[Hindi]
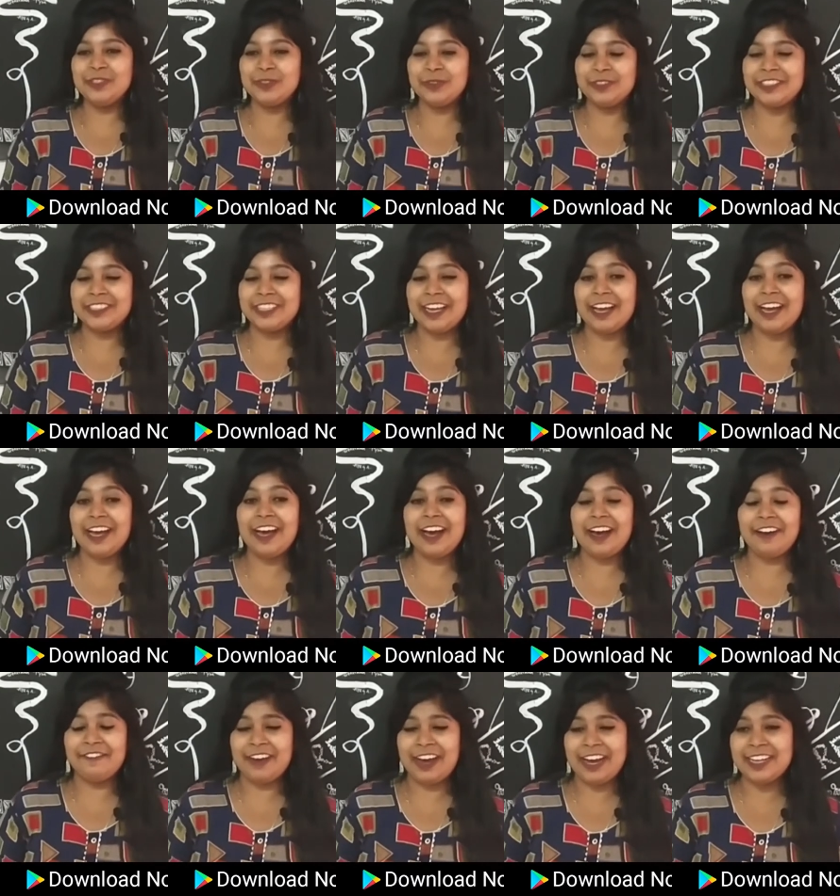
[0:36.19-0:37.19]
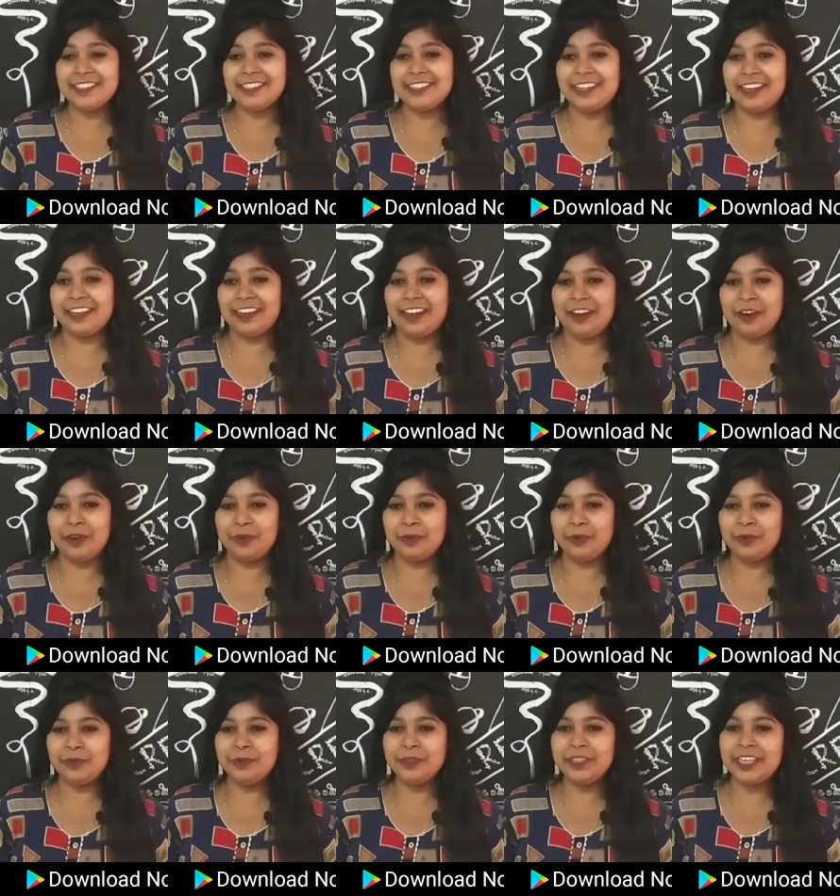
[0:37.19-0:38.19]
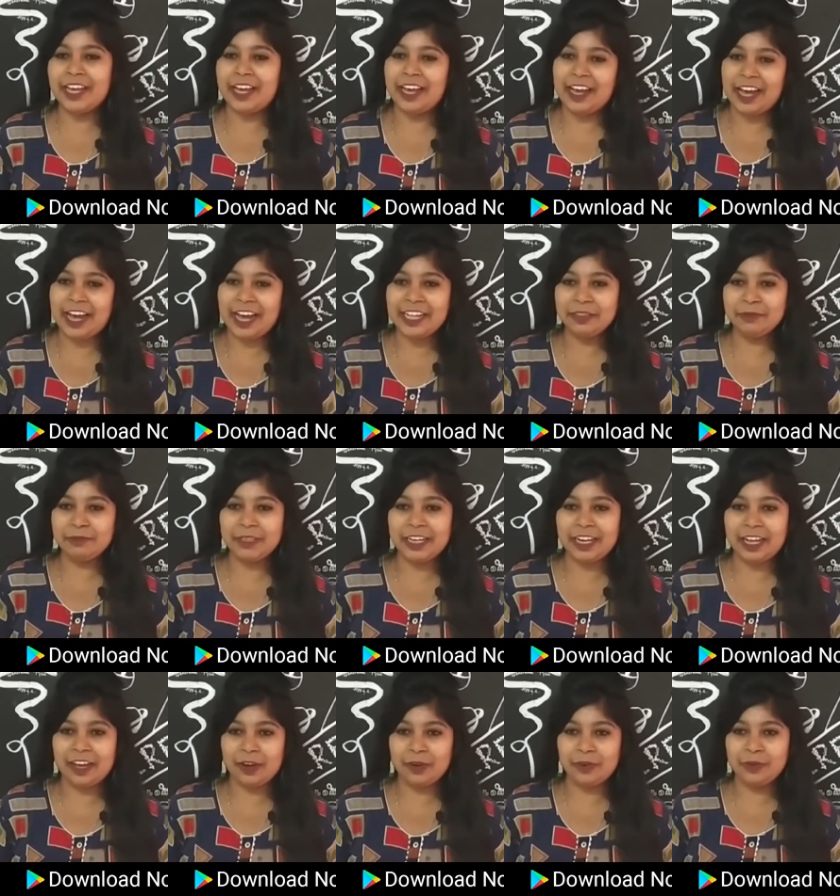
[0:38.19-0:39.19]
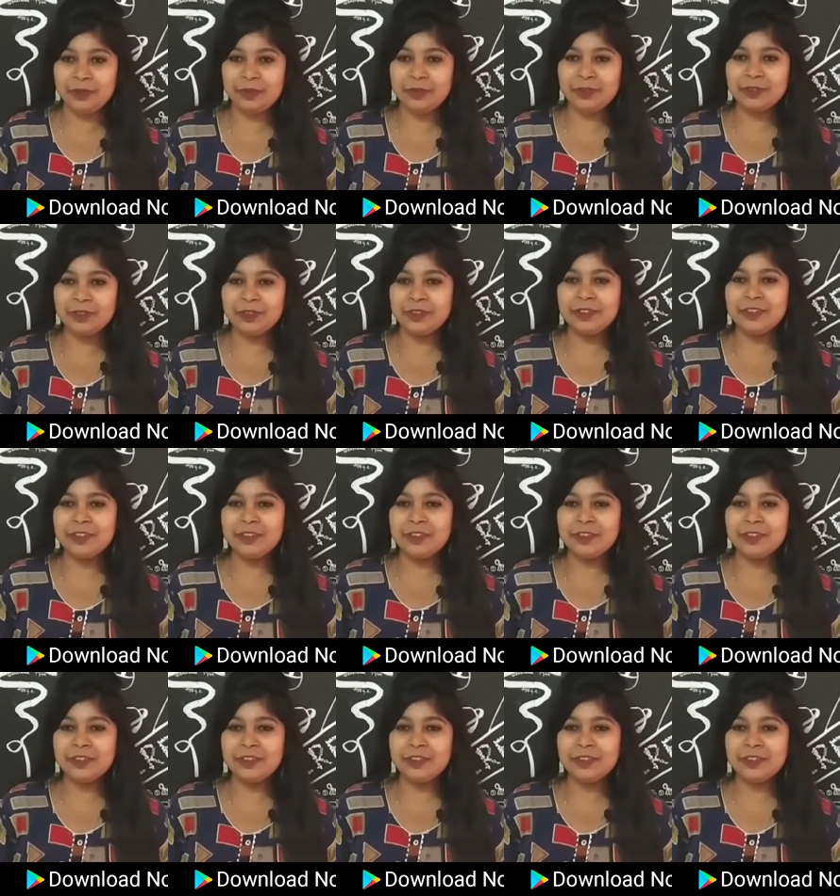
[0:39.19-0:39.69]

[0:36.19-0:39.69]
सोचा आवाज़ लगाऊं या हाथ मिलाऊं